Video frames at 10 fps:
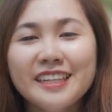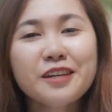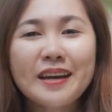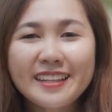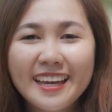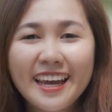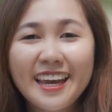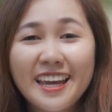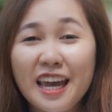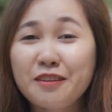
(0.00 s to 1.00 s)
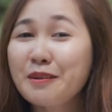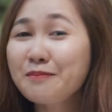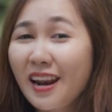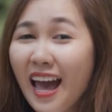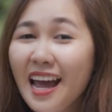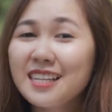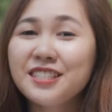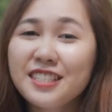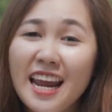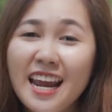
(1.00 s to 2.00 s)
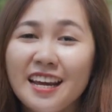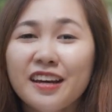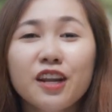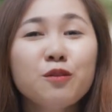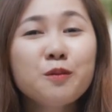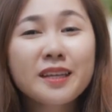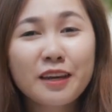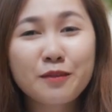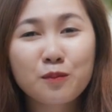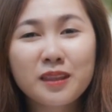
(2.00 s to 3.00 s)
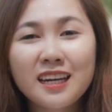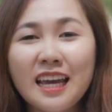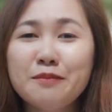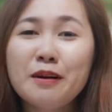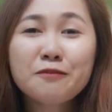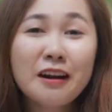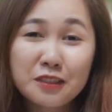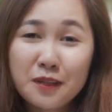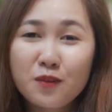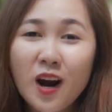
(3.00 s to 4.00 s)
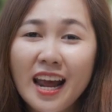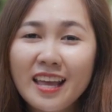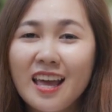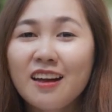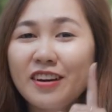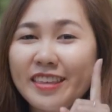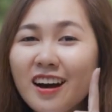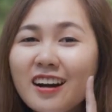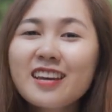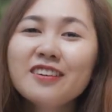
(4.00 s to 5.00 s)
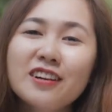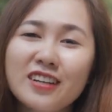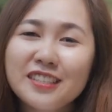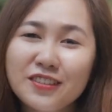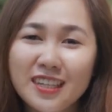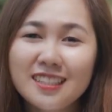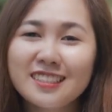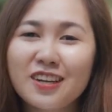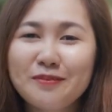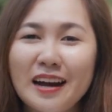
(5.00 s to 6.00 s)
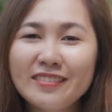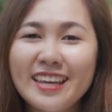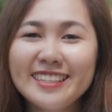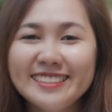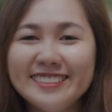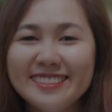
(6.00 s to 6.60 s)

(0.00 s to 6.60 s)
Nếu bạn thấy hay, hãy bấm like, share. Nếu muốn biết thêm thông tin, hãy bấm vào subscribe và nhớ nhấn vào cái chuông để được thông báo nhé.